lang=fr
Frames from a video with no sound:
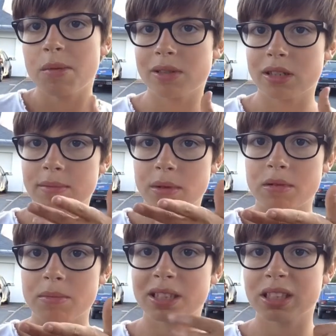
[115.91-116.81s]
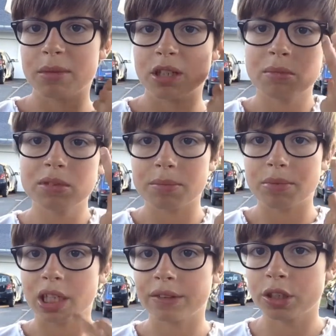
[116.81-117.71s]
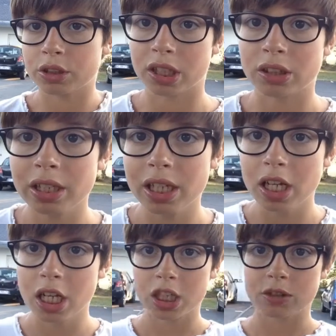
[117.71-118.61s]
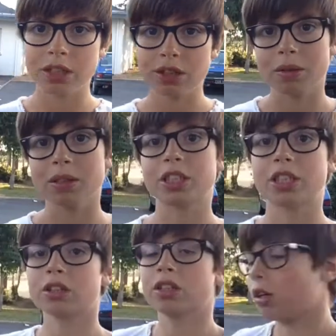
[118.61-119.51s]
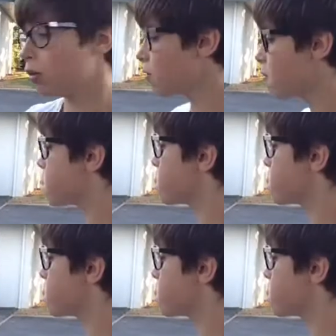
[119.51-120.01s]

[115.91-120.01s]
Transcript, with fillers: Moi, c'est un problème de batterie, mais comment ça peut arriver je suis tranquille. Je vous assure, comme ça, j'étais tranquille sur la route.